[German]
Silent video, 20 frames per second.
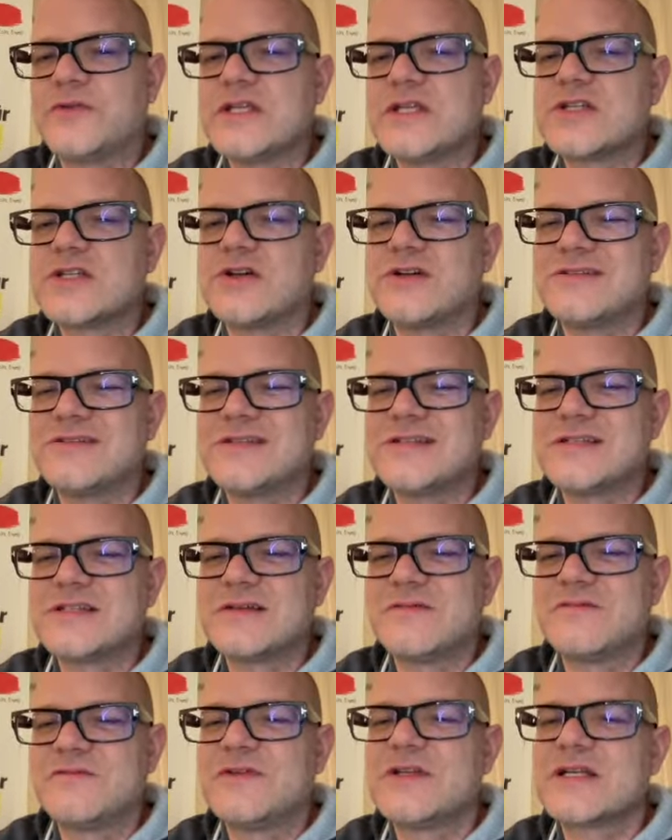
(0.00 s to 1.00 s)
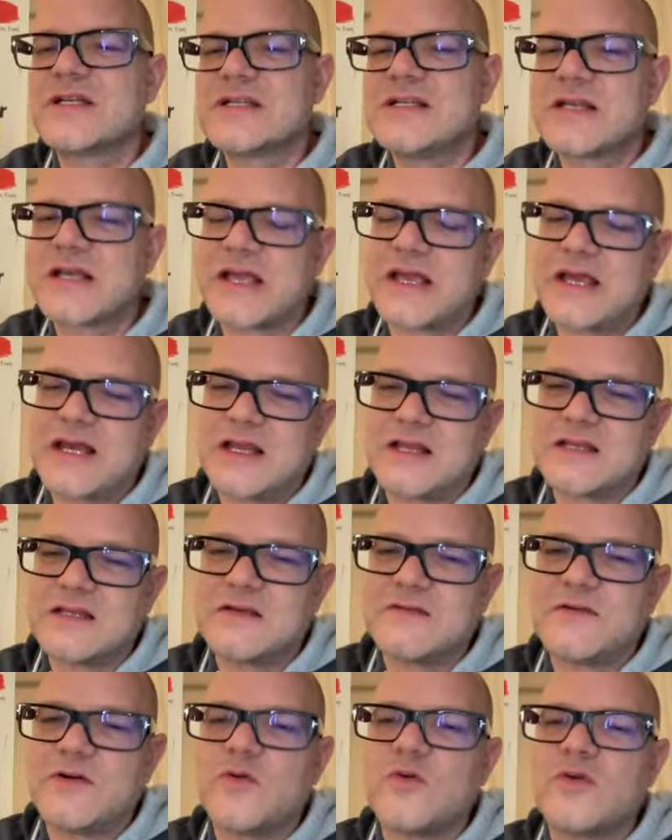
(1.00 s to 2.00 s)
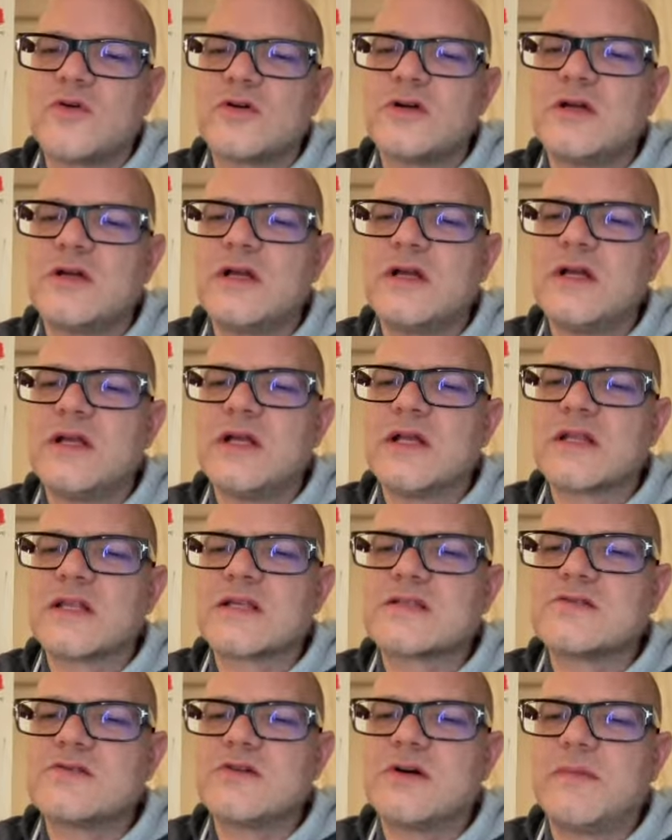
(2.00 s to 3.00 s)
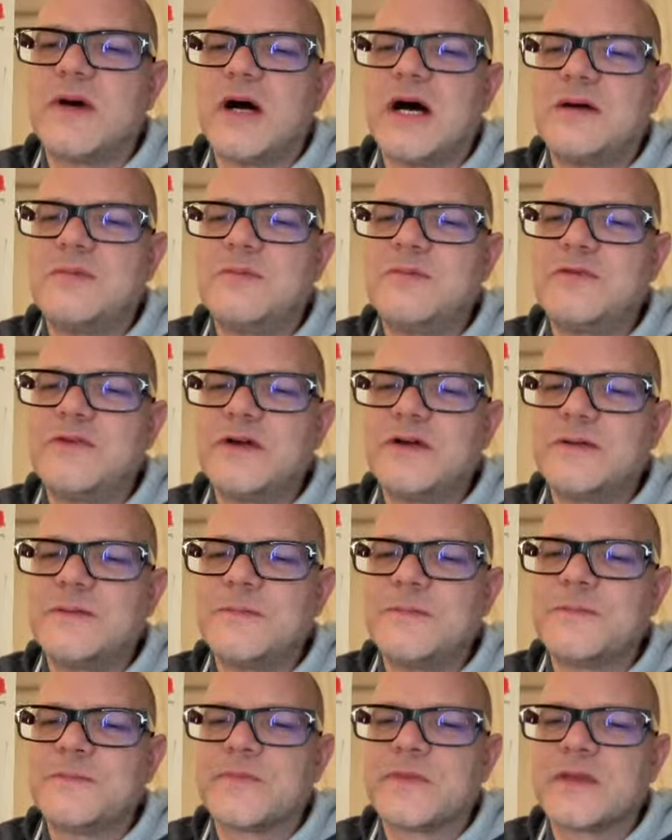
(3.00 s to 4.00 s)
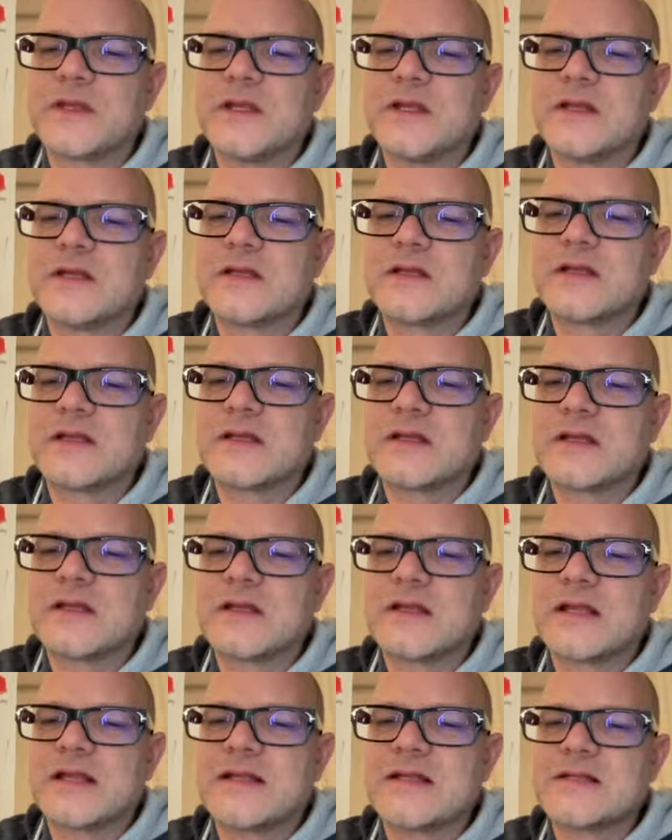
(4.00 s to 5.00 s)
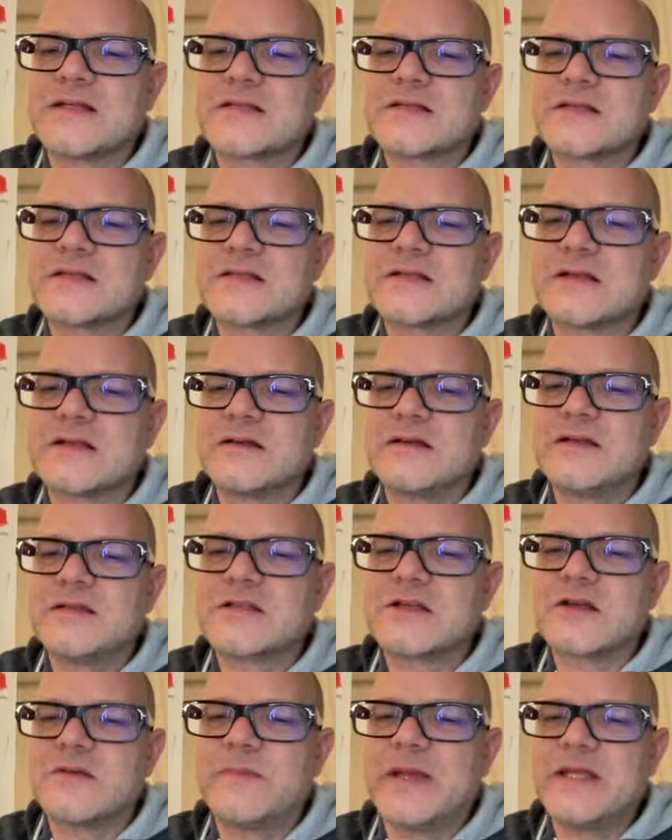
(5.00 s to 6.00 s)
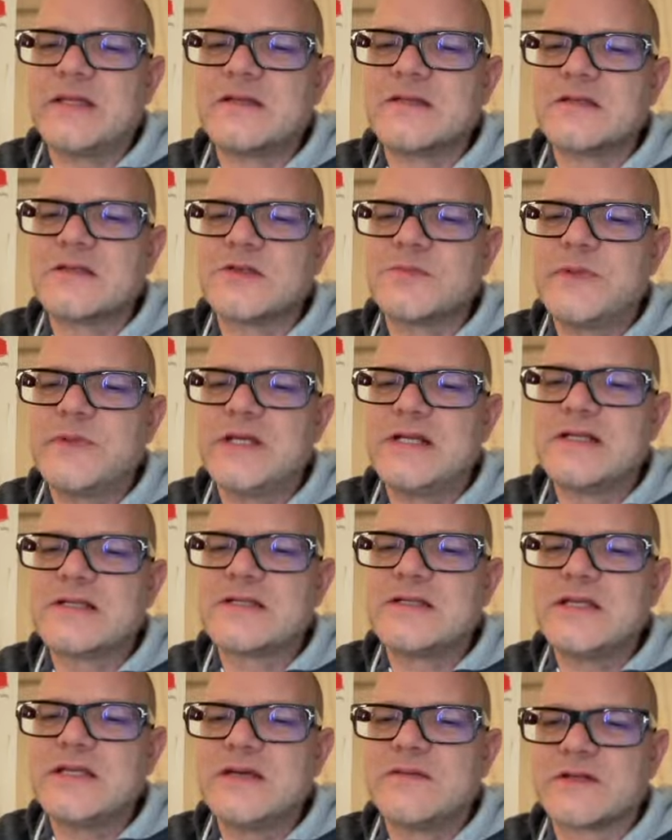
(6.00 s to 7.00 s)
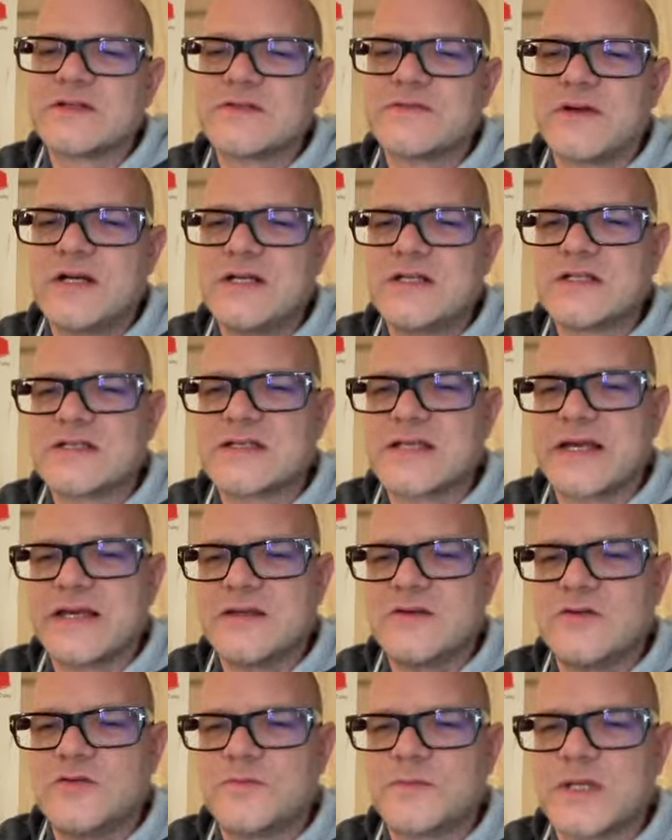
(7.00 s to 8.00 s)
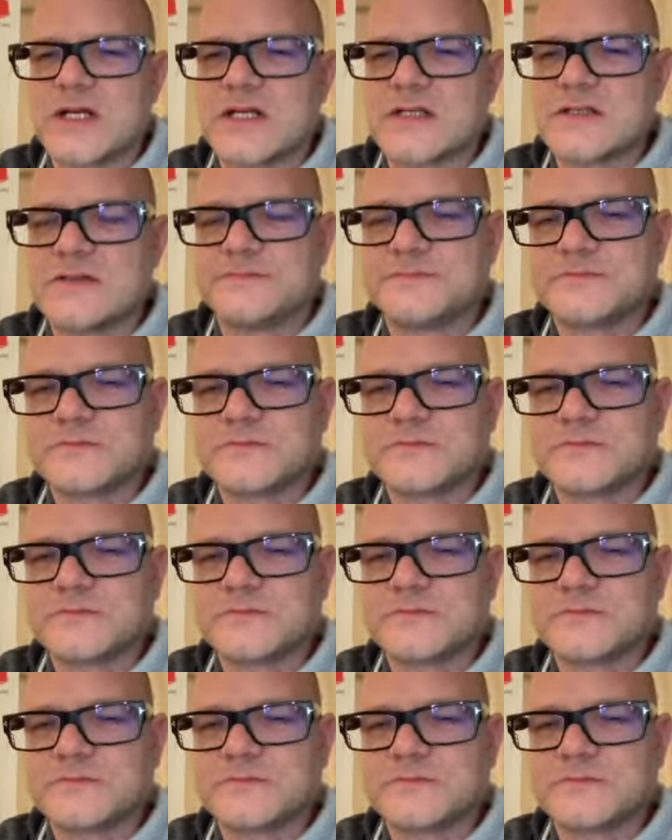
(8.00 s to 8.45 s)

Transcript: die Chance ist wirklich relativ hoch, dass du am Anfang deines Instrumentenspiels dir was Falsches eingeübt hast.